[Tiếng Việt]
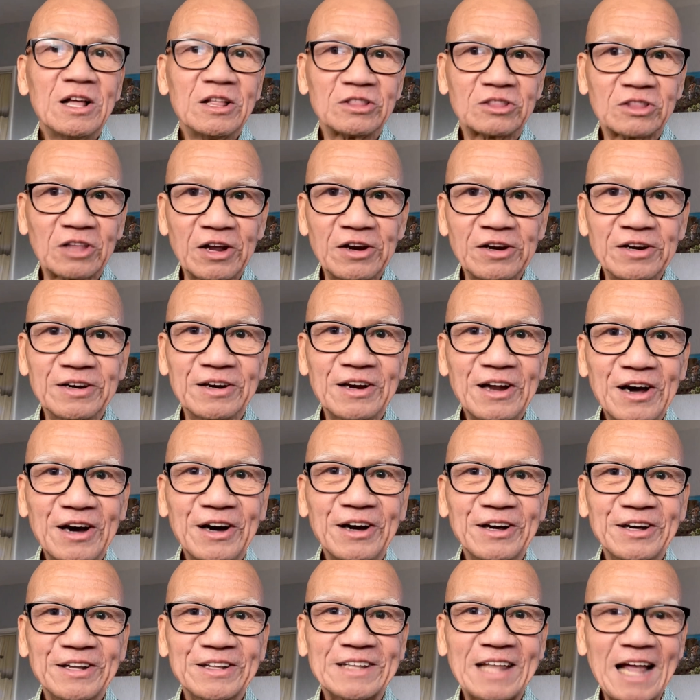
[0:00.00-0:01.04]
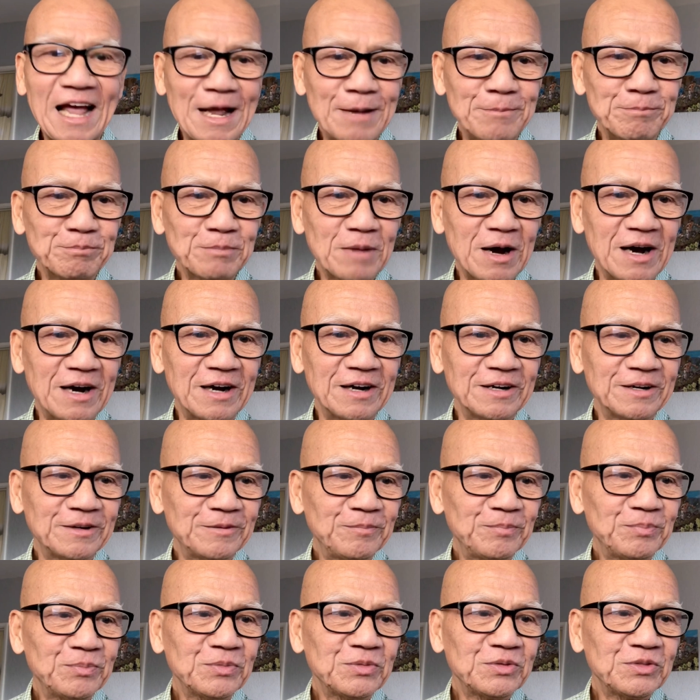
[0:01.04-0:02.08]
tình đời tạm bợ
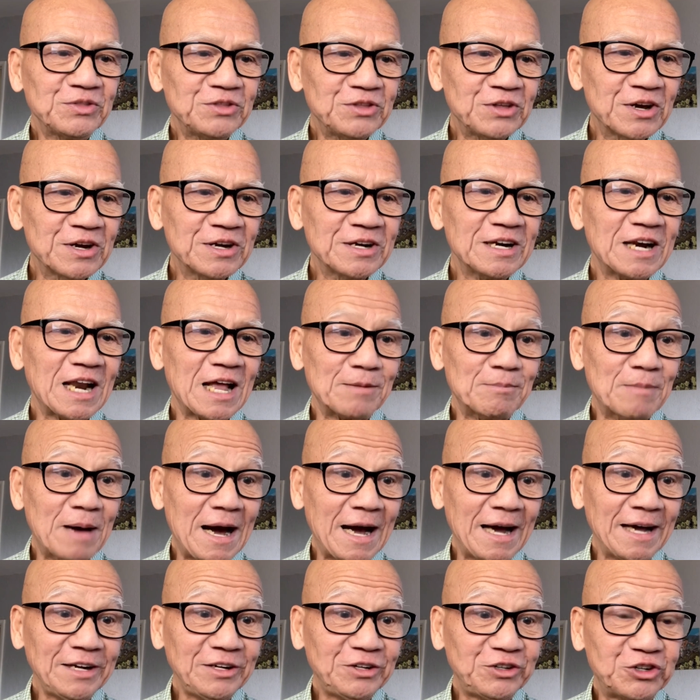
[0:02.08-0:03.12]
nhưng là bãi